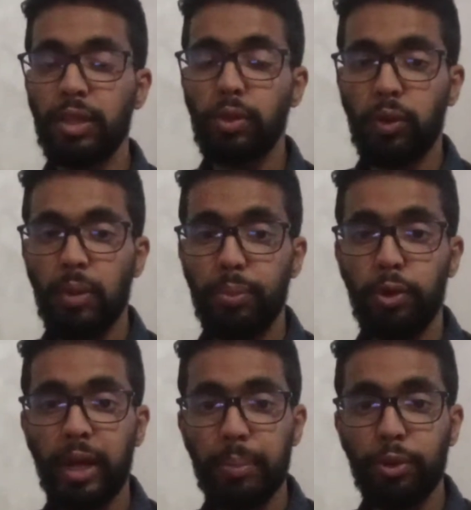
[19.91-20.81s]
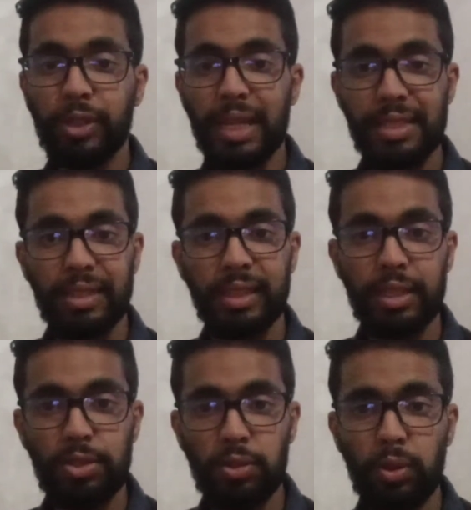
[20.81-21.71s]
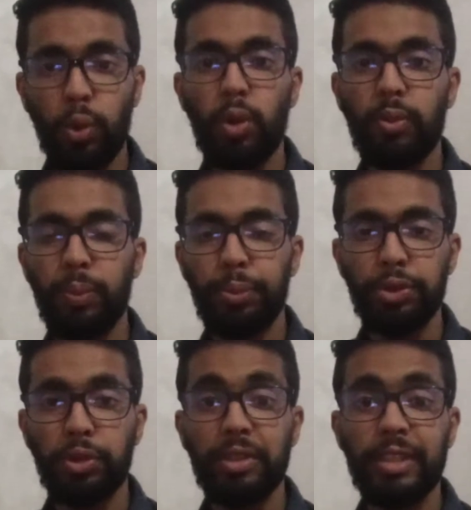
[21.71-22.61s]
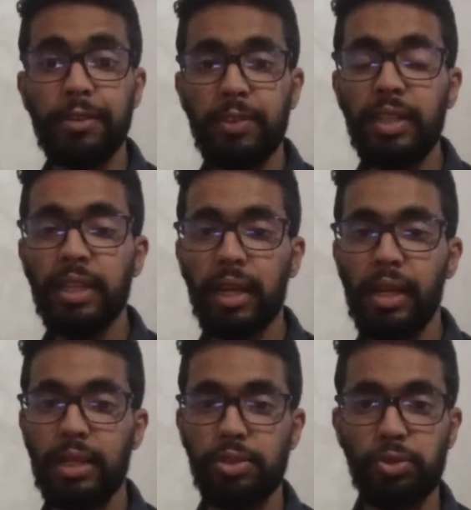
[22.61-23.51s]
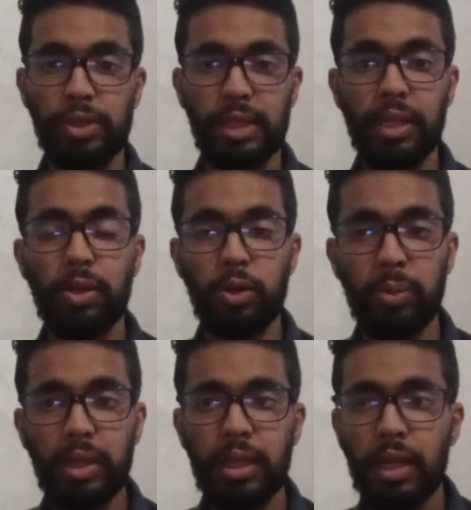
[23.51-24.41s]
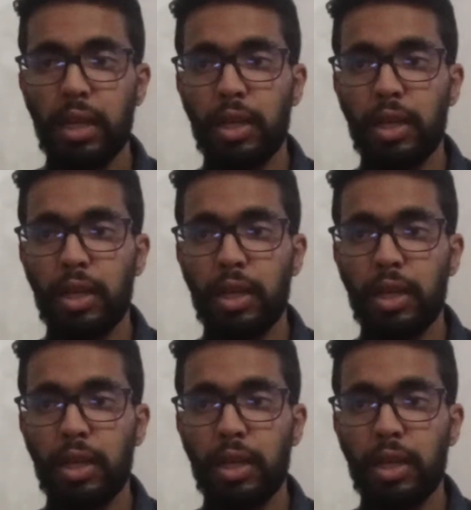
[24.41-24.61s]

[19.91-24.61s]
Donc pour répondre à cette question, comment peut-on définir la science économique